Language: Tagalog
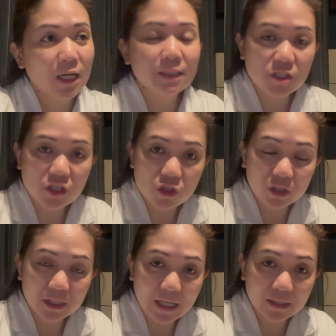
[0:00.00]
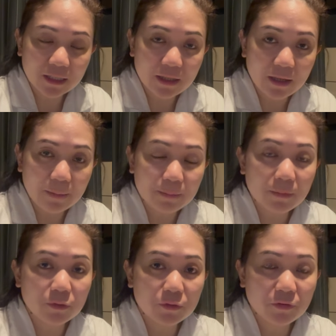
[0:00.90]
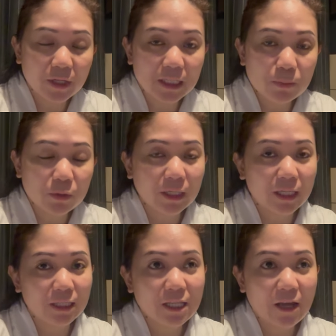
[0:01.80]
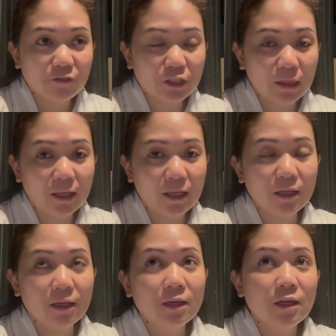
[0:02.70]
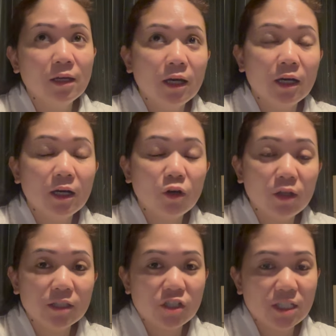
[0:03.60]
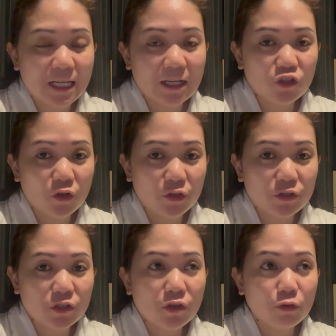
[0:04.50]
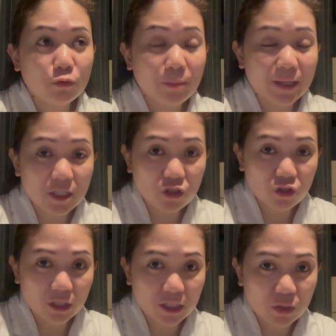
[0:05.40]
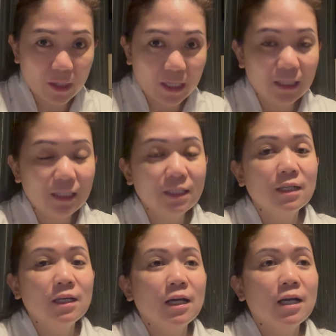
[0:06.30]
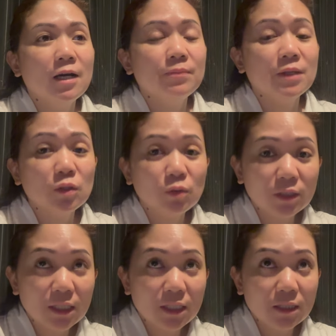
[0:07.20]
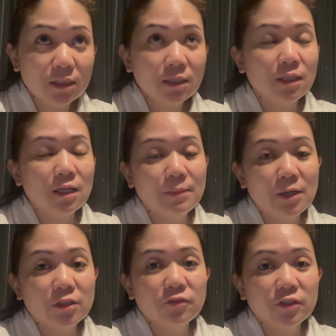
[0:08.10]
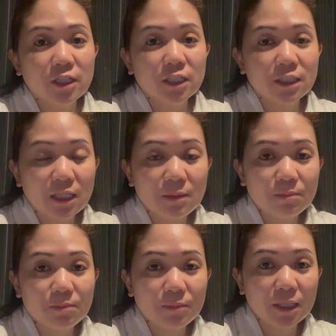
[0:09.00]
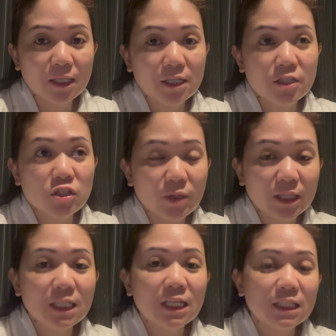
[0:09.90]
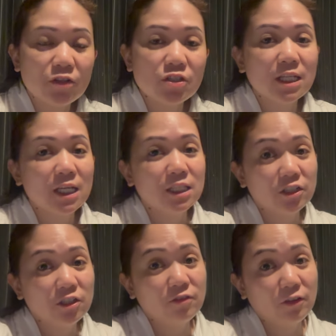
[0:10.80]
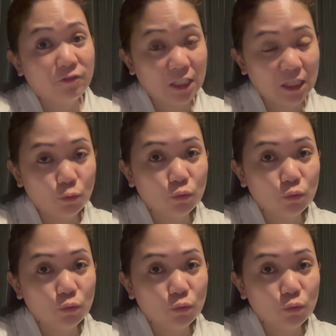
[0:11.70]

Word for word: I just contacted them through Facebook and did everything, uh, all the transactions through Messenger as well. Um, the total amount for our trip is 29,852